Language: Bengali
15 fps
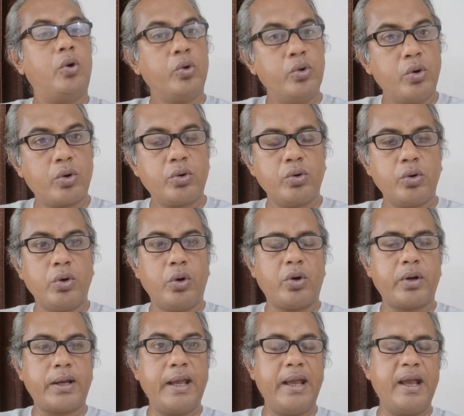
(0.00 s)
অন্য কোনো
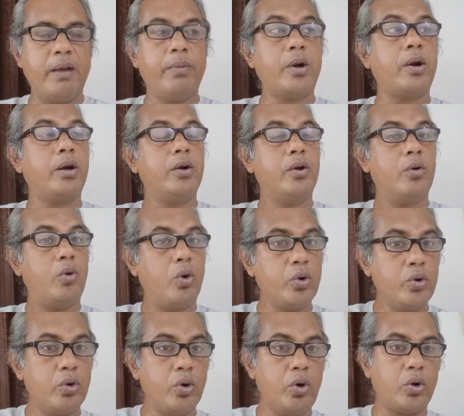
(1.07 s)
লক্ষ্যে এবার
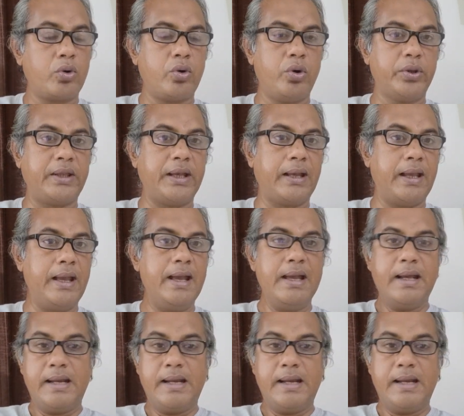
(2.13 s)
অন্য লক্ষ্য থেকে